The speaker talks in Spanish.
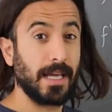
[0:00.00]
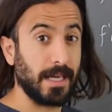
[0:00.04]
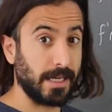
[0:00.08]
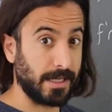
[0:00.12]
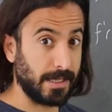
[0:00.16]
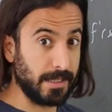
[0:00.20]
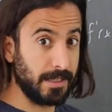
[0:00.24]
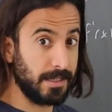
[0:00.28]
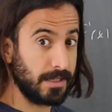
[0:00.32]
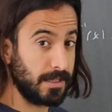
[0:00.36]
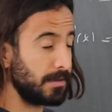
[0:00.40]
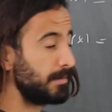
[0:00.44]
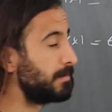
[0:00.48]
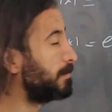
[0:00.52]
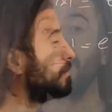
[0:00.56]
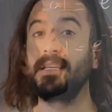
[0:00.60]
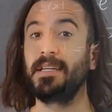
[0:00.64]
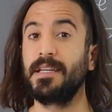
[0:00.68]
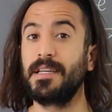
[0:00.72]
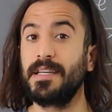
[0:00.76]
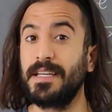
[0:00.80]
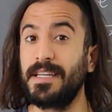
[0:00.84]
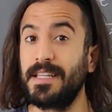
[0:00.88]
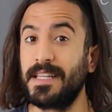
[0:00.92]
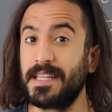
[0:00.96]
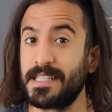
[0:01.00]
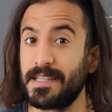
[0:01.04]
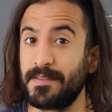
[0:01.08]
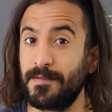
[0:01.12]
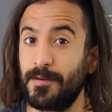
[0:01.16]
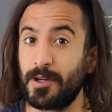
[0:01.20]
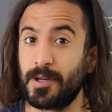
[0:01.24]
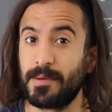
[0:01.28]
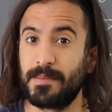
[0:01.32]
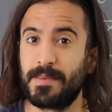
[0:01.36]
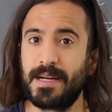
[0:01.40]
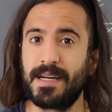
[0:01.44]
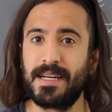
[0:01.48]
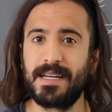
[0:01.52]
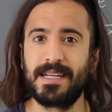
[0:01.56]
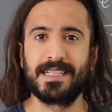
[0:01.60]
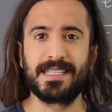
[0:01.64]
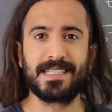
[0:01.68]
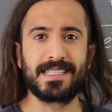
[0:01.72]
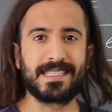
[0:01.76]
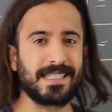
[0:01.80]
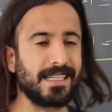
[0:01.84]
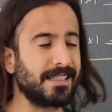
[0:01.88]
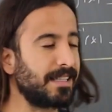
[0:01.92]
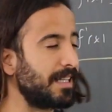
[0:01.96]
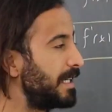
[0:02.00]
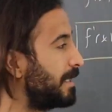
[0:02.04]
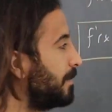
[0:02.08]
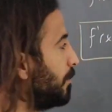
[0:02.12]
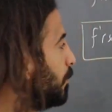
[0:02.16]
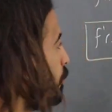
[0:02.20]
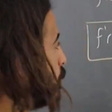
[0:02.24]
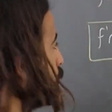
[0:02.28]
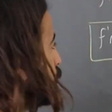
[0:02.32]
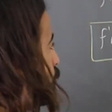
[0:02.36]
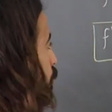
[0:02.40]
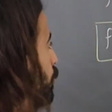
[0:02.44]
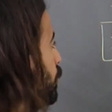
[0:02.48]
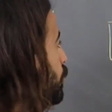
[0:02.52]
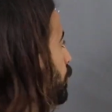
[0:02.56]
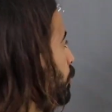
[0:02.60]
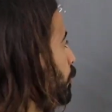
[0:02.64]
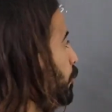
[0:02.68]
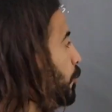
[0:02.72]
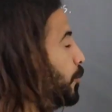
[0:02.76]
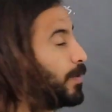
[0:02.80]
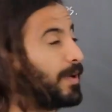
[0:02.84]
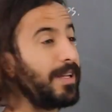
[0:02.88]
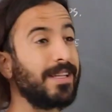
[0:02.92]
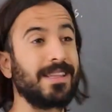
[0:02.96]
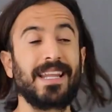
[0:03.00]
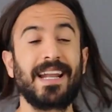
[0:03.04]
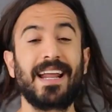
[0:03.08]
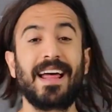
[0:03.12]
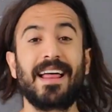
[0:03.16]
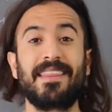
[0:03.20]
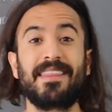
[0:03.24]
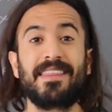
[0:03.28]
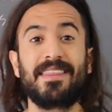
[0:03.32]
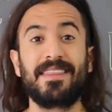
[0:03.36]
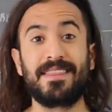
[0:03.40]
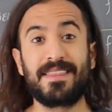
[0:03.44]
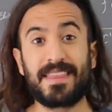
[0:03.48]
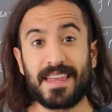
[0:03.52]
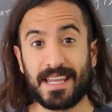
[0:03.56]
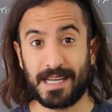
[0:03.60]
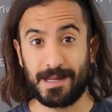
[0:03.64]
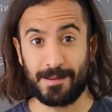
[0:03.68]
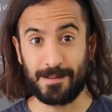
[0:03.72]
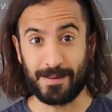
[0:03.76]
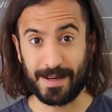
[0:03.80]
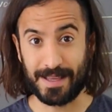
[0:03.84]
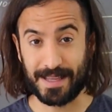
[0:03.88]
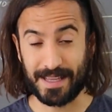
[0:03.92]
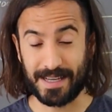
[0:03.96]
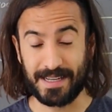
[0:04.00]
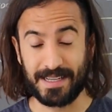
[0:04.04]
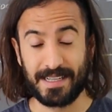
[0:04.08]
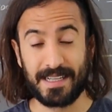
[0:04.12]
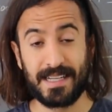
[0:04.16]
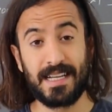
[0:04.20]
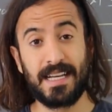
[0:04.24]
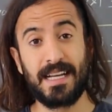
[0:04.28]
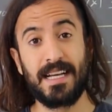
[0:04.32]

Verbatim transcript: x. Y de esa forma ya tenemos nuestra derivada.